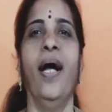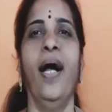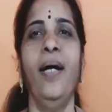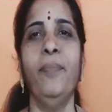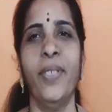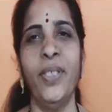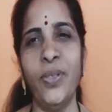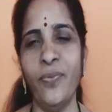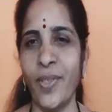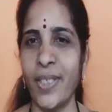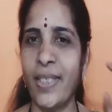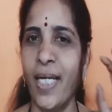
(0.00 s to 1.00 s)
ఆ మనసు
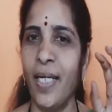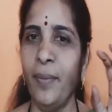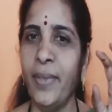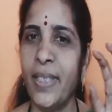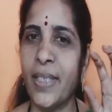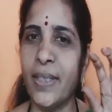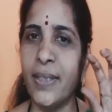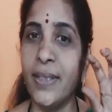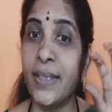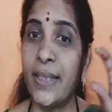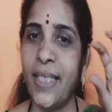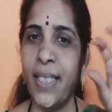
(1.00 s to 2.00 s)
ఒక దాని మీద
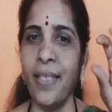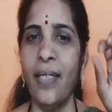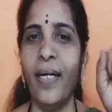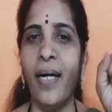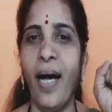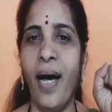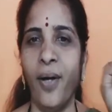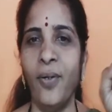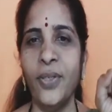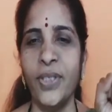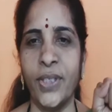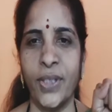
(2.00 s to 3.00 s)
స్థిరంగా
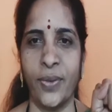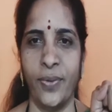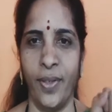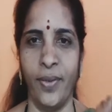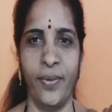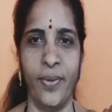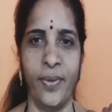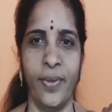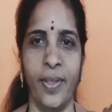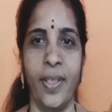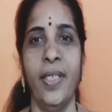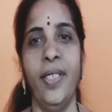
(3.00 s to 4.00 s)
ఆలోచించకుండా ఉంటుంది